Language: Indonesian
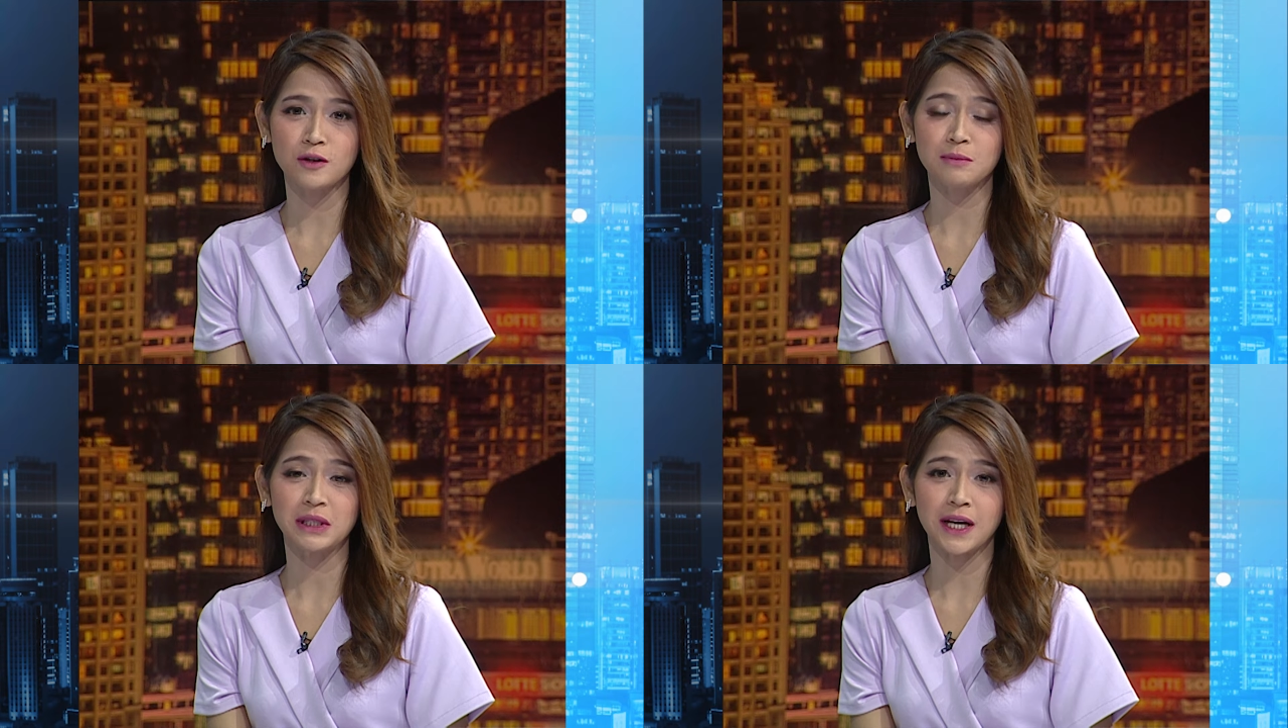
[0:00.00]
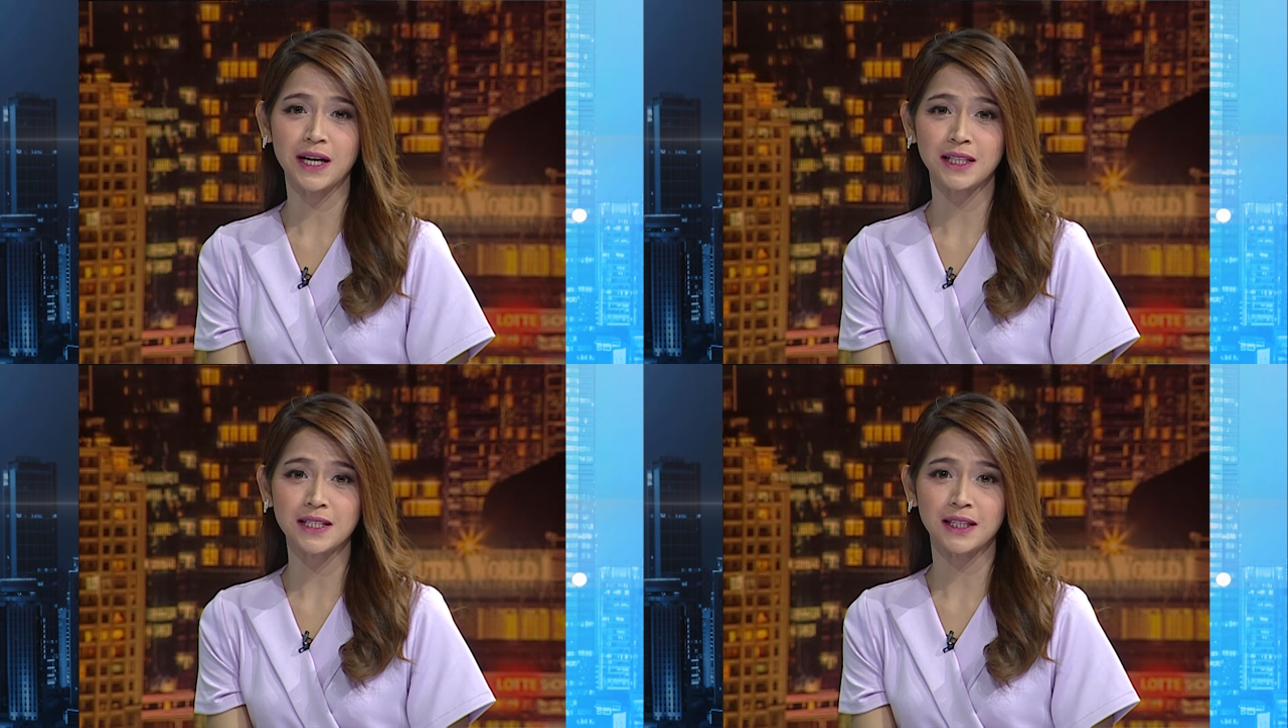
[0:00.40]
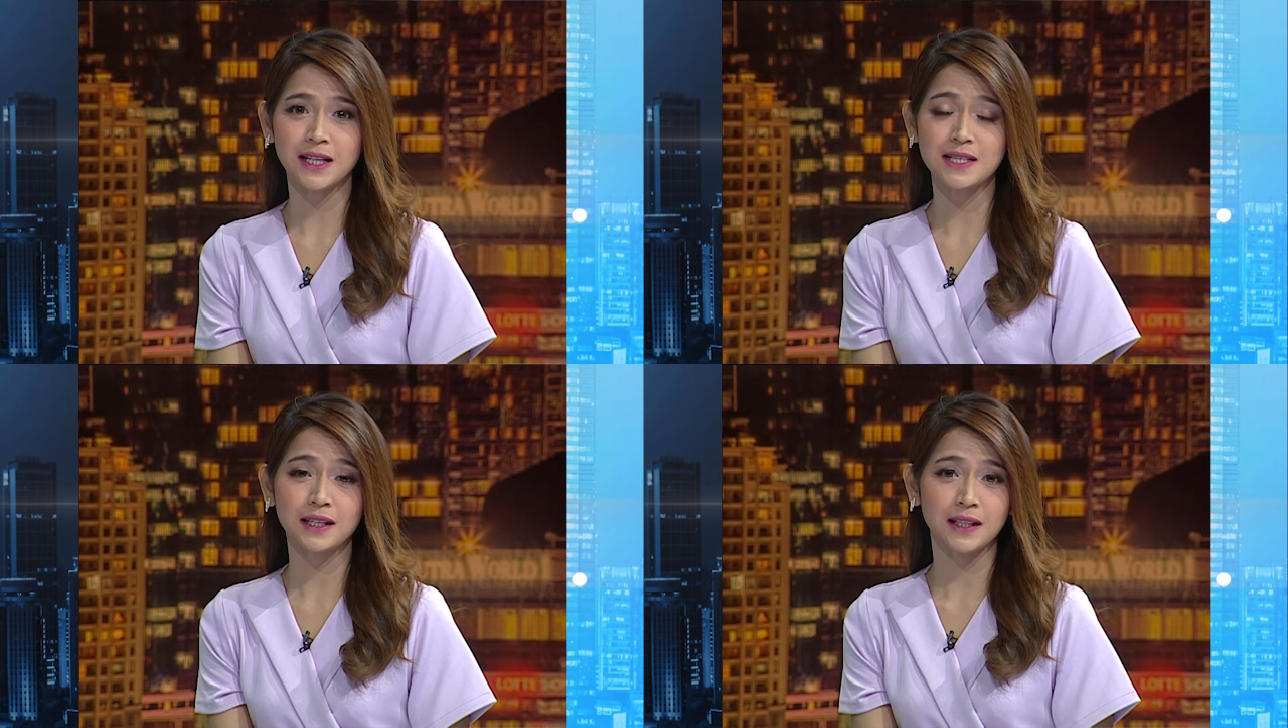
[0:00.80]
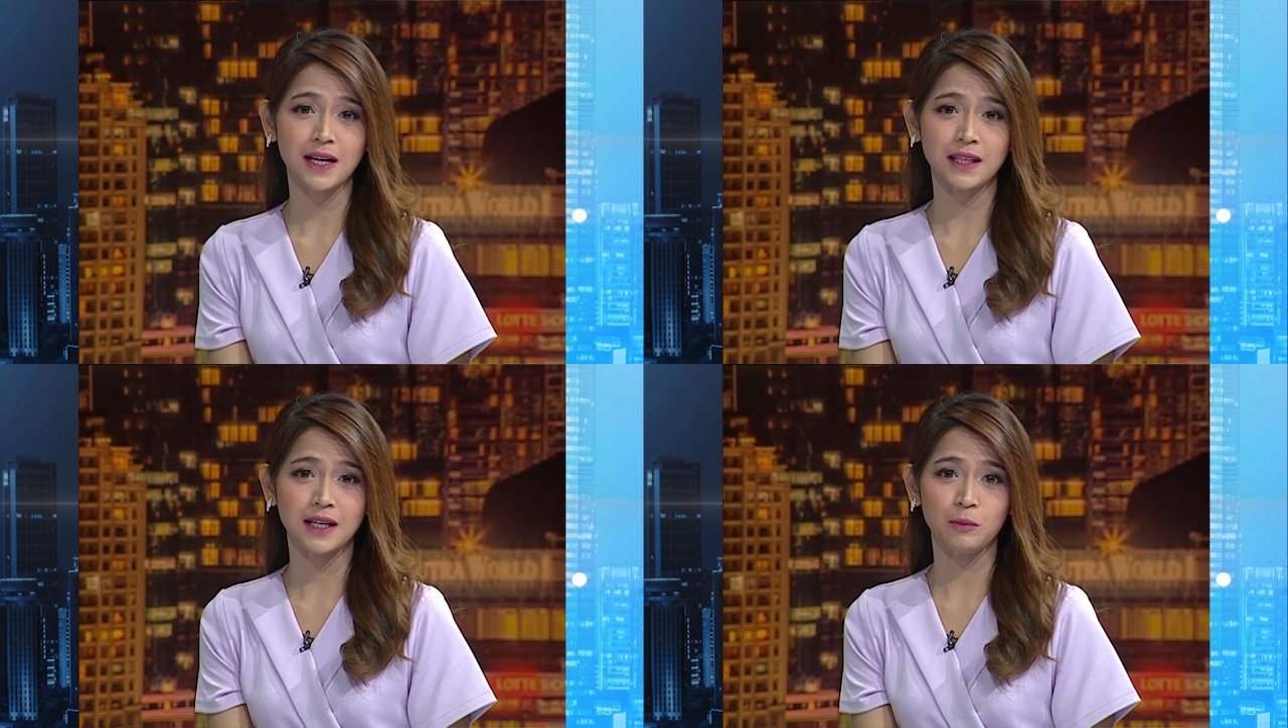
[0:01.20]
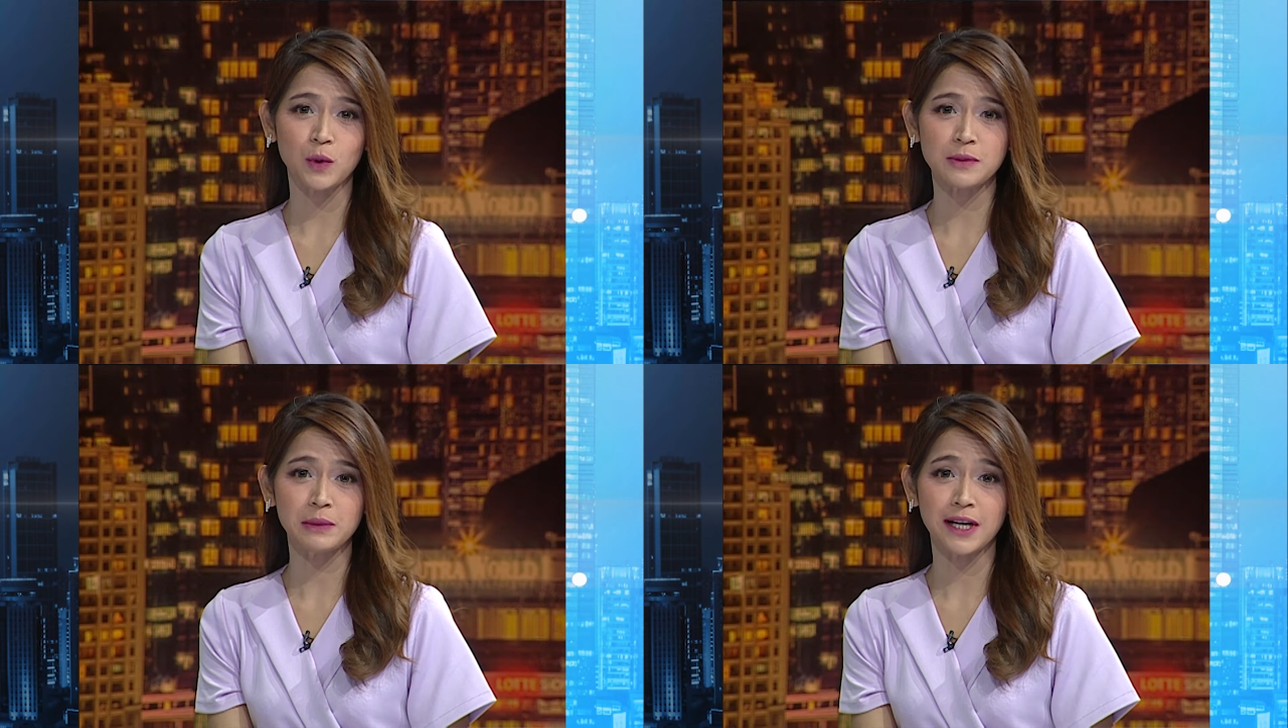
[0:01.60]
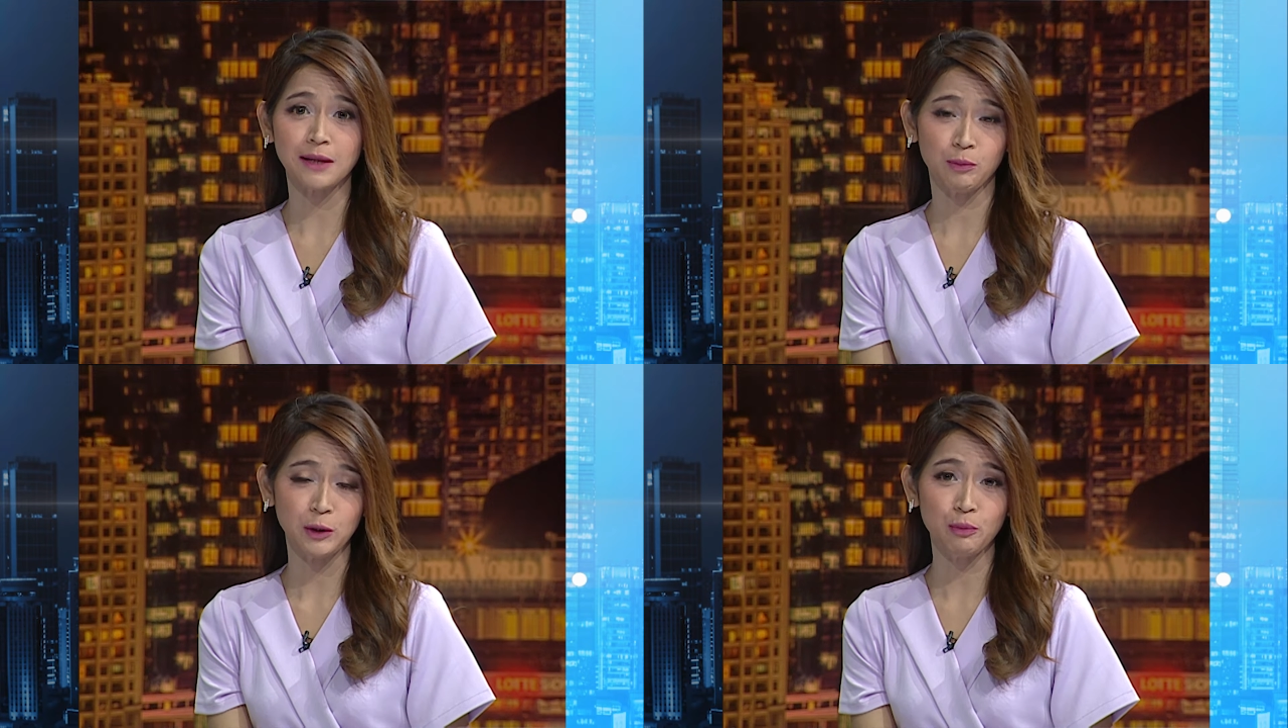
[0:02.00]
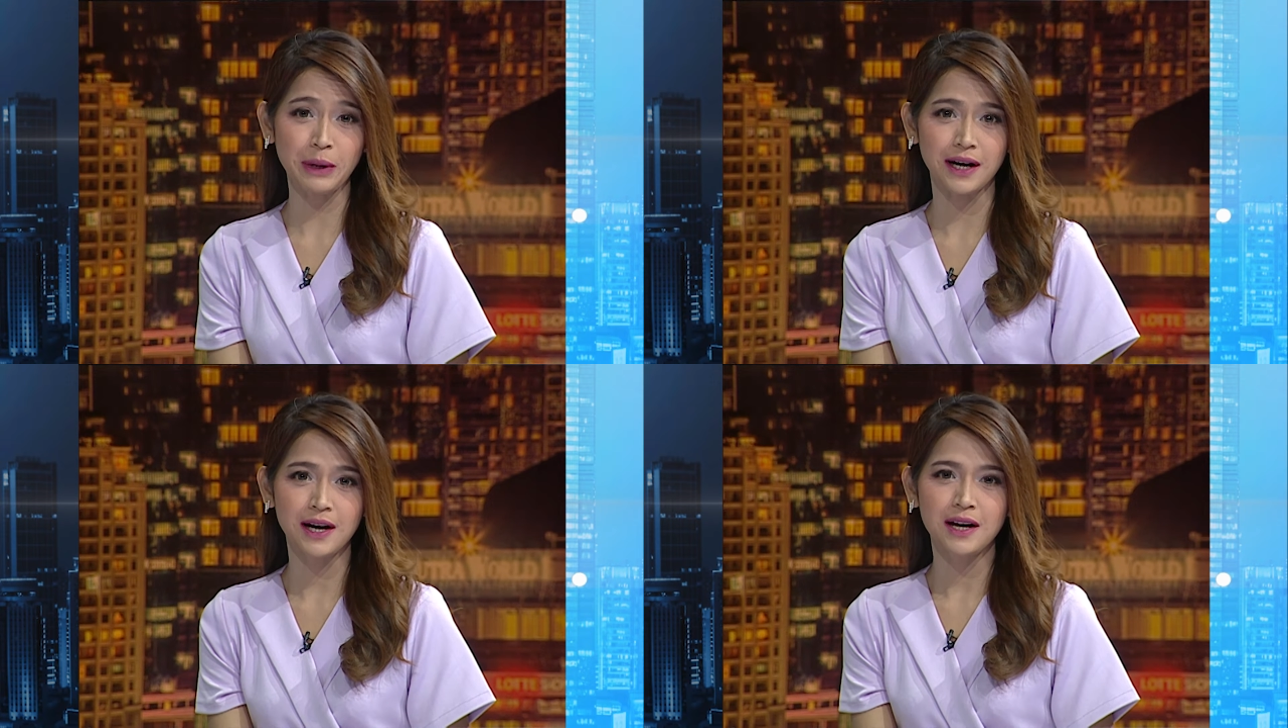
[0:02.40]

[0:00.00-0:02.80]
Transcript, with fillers: sementara tercatat sekitar 39 ribu penumpang.